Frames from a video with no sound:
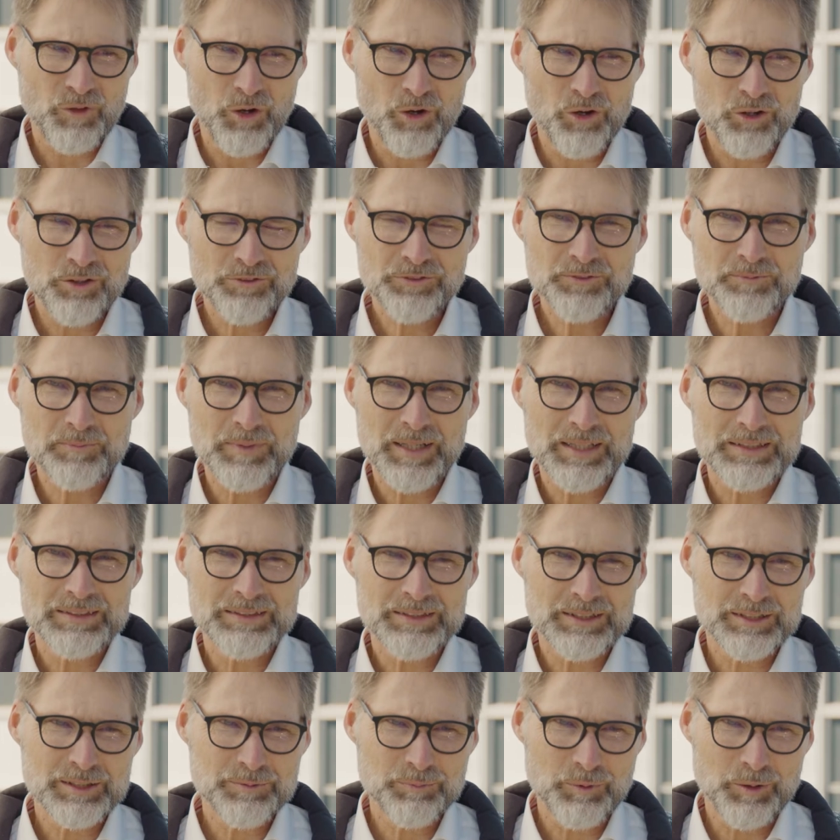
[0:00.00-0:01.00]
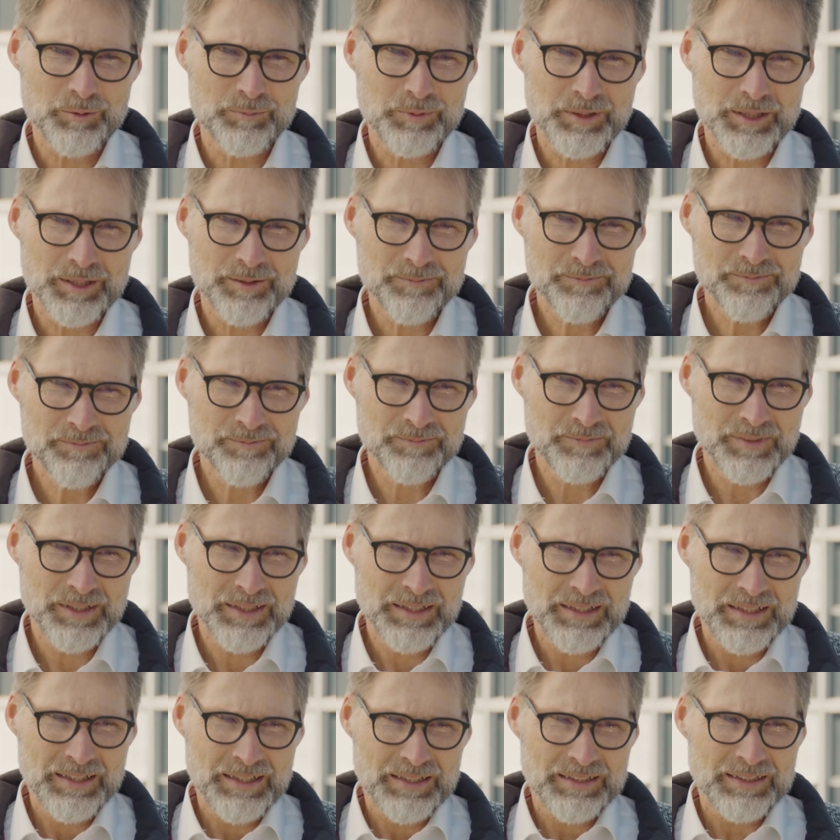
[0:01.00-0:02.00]
oftmals das Problem,
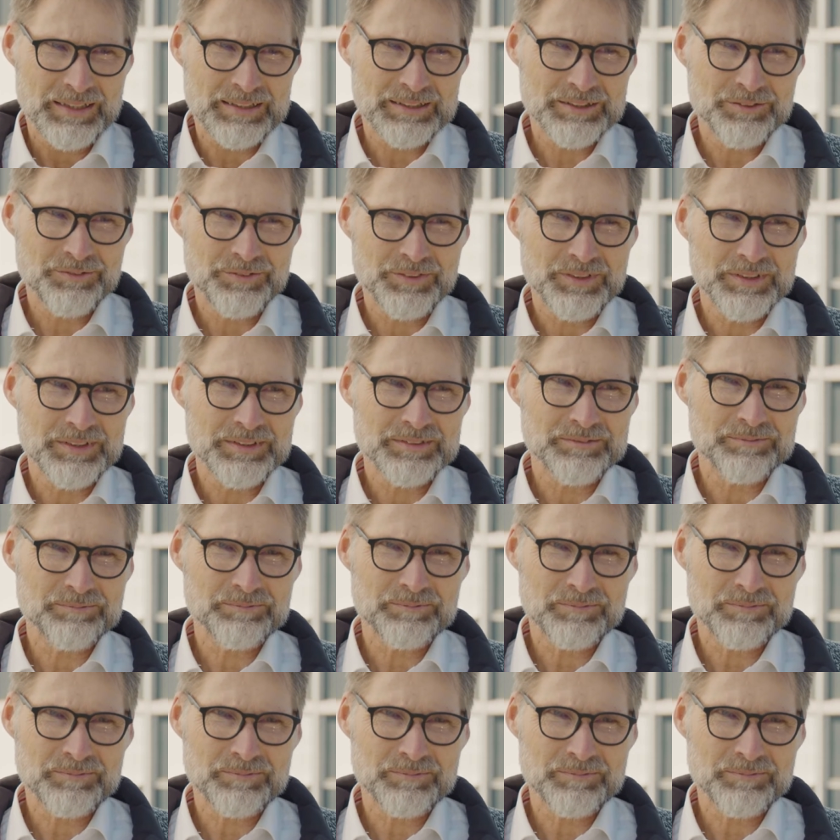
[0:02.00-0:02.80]
dass wir